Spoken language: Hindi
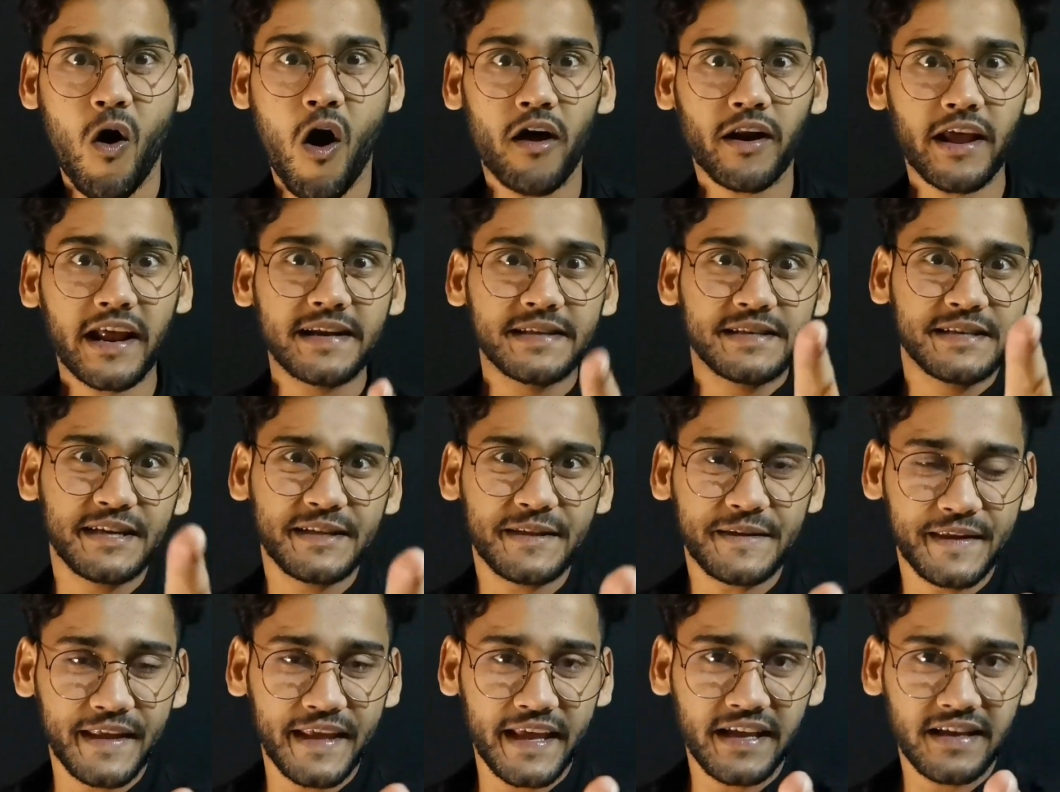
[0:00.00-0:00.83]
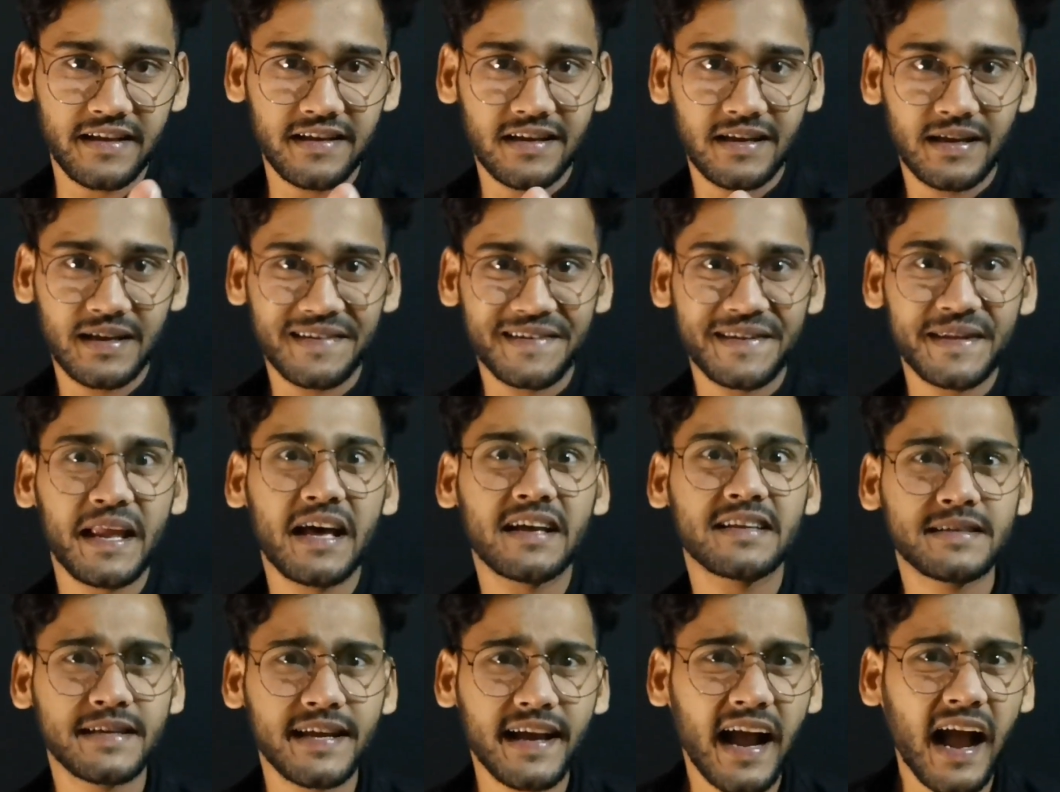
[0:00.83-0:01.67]
और अरिजीत सिंह
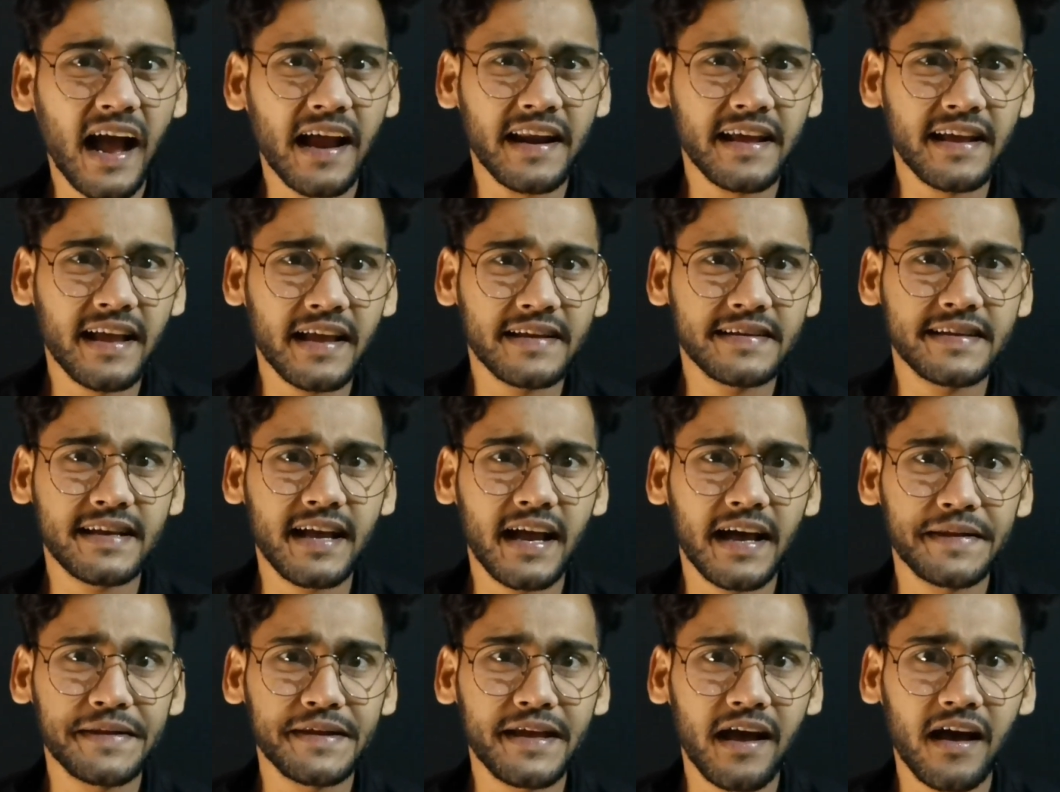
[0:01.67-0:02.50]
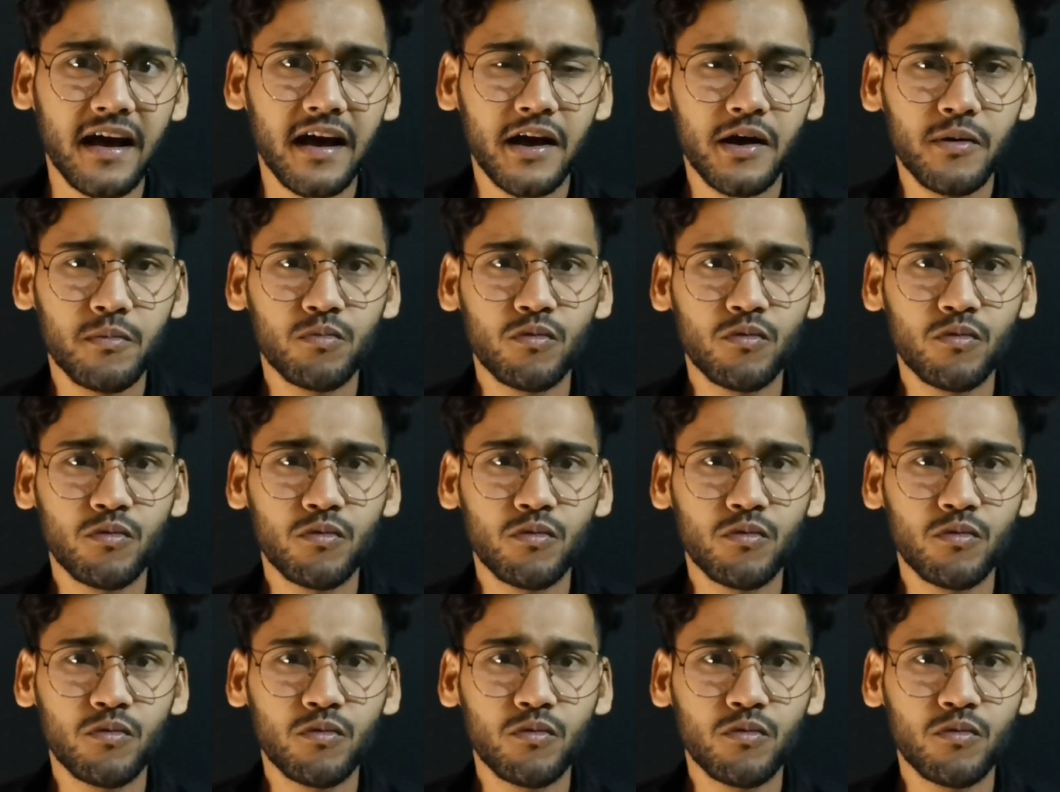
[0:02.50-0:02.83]
इतना अच्छा गाना कैसे गा दिया